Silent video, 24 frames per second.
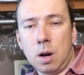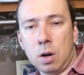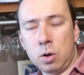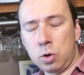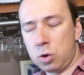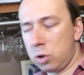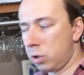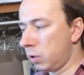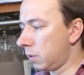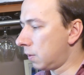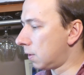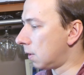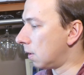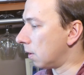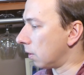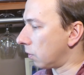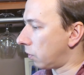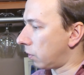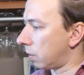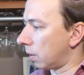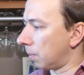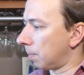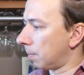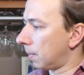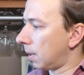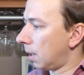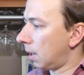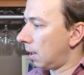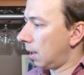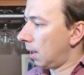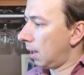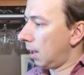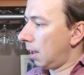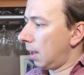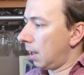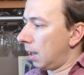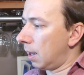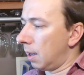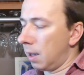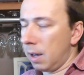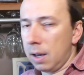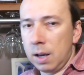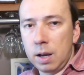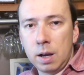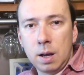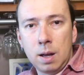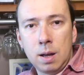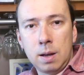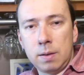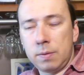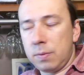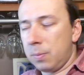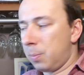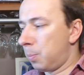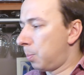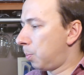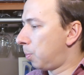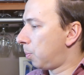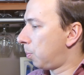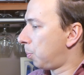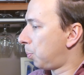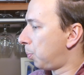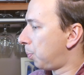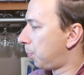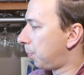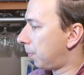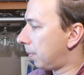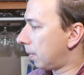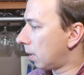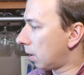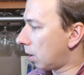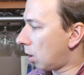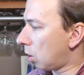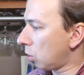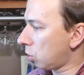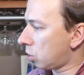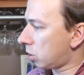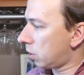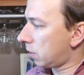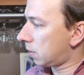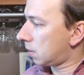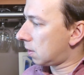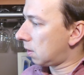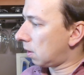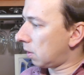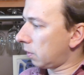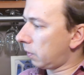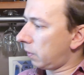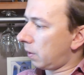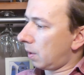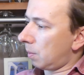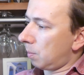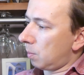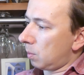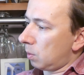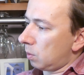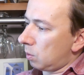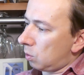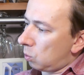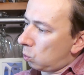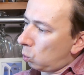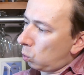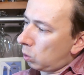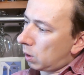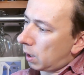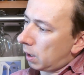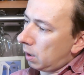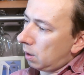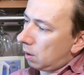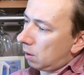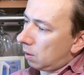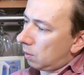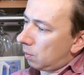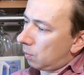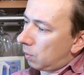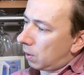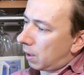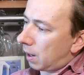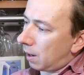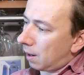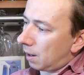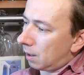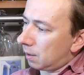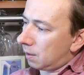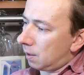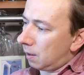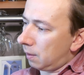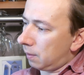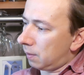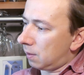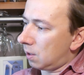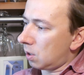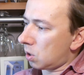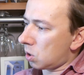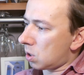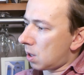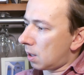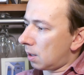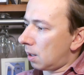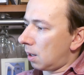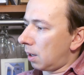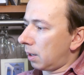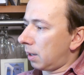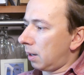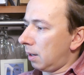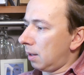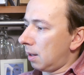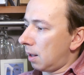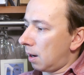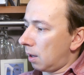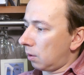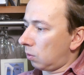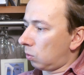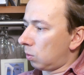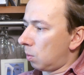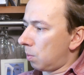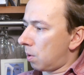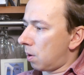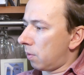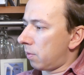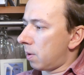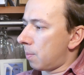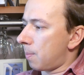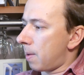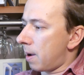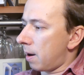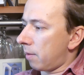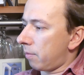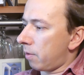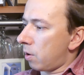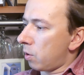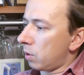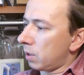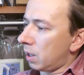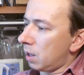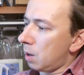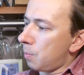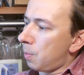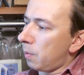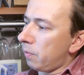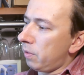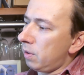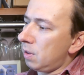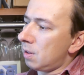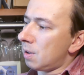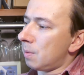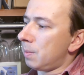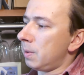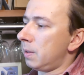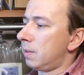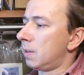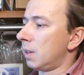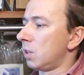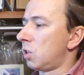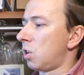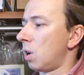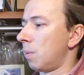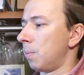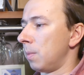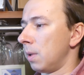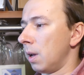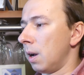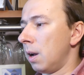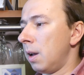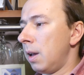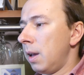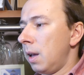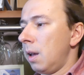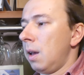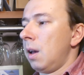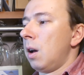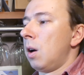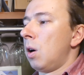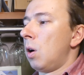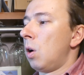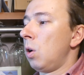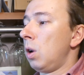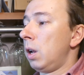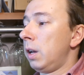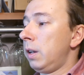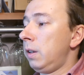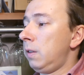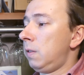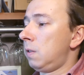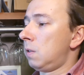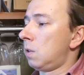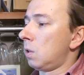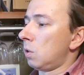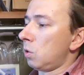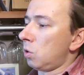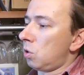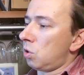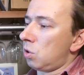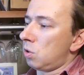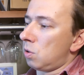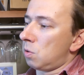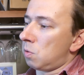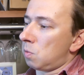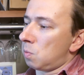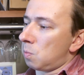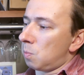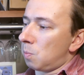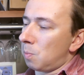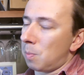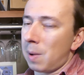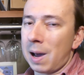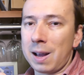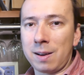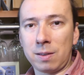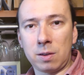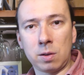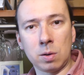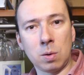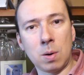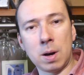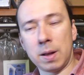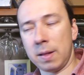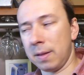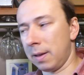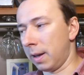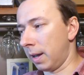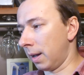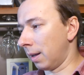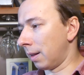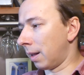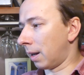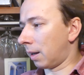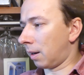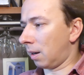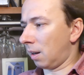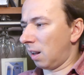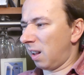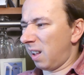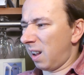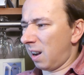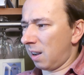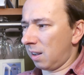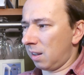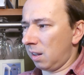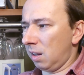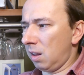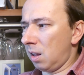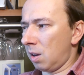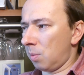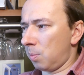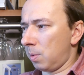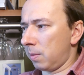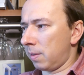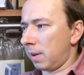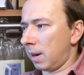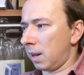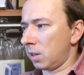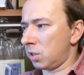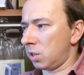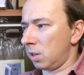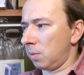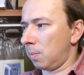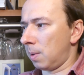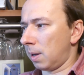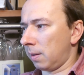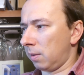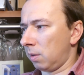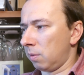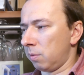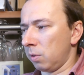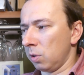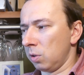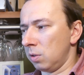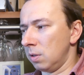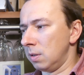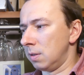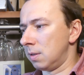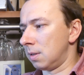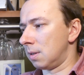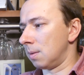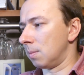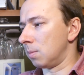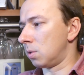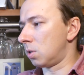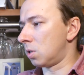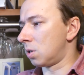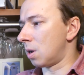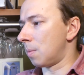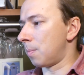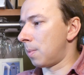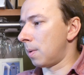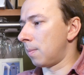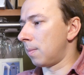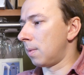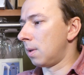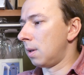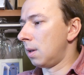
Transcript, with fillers: Oczy z nosem. Eee, oczy z nosem. Tutaj charakterystyczna dla Greenera słomkowa barwa, ona nie powinna być za ciemna. Oleistość bardzo ładna jak na Greenera. Greener bywa raczej bardzo wodnistym szczepem.